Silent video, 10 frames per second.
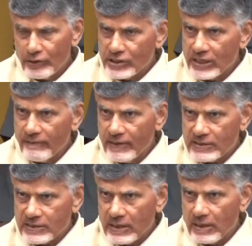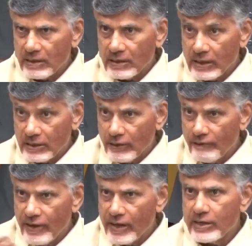నేను చేయవలసిన
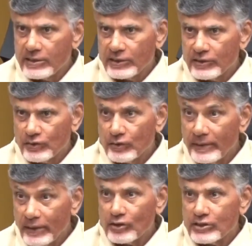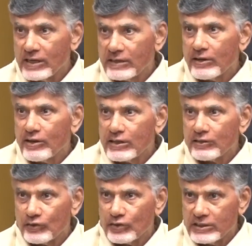కర్తవ్యాన్ని నేను చేస్తూ మీలో చైతన్యం
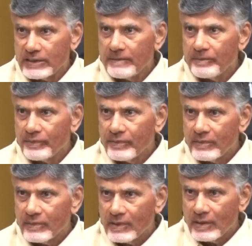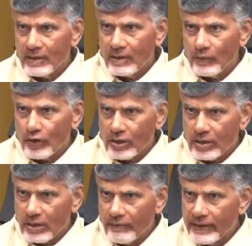తీసుకొచ్చి
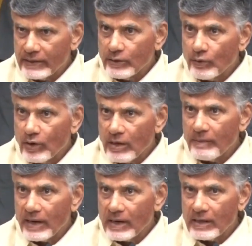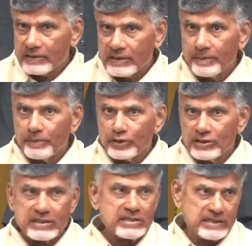ఒక్క వ్యక్తి కూడా మళ్ళా తప్పు
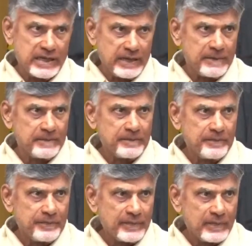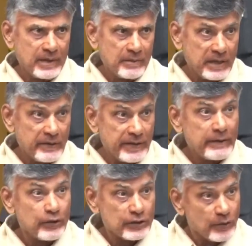చేస్తే మనం
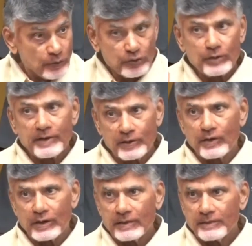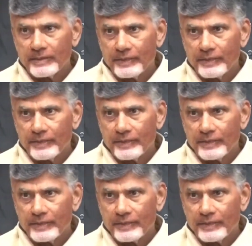ఏమవుతాం గుర్తుపెట్టుకోండి